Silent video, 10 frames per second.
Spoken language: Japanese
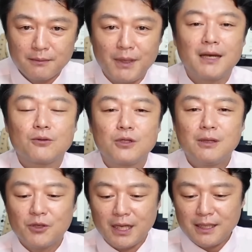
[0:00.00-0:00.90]
まあと言っ
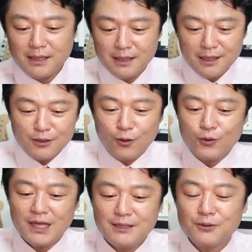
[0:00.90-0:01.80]
ても大体こ
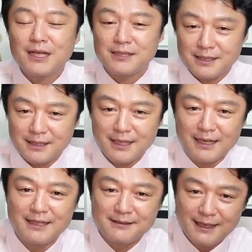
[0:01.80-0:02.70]
んな人たちが
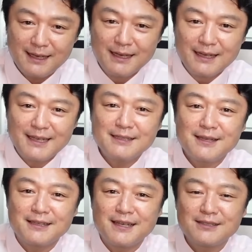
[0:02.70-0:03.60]
ですねギャス
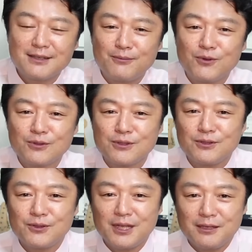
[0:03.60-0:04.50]
かギャスか文句
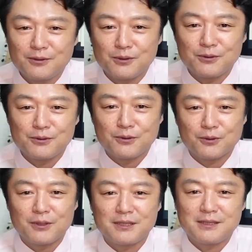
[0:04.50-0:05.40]
言っているという
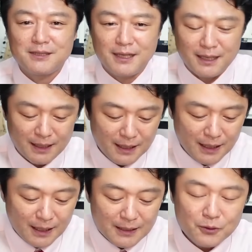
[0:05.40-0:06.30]
ことでして
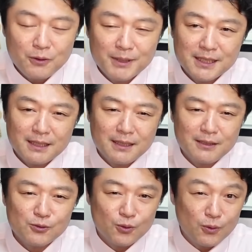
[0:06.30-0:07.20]
例えば
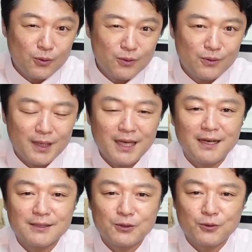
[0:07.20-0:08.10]
ジャーナリストの江
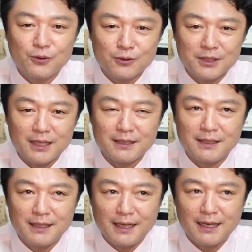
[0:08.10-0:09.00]
川翔子さ
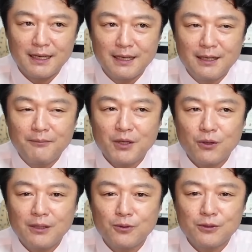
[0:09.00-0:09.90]
んや、まあ、
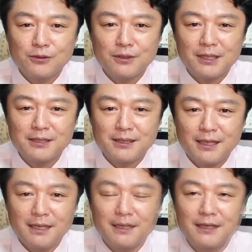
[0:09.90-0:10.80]
これに同意する形
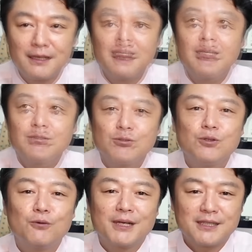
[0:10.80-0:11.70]
で水
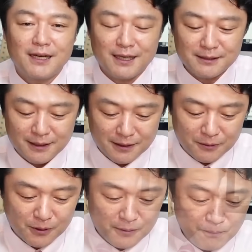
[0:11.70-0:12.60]
道橋博士さんだとか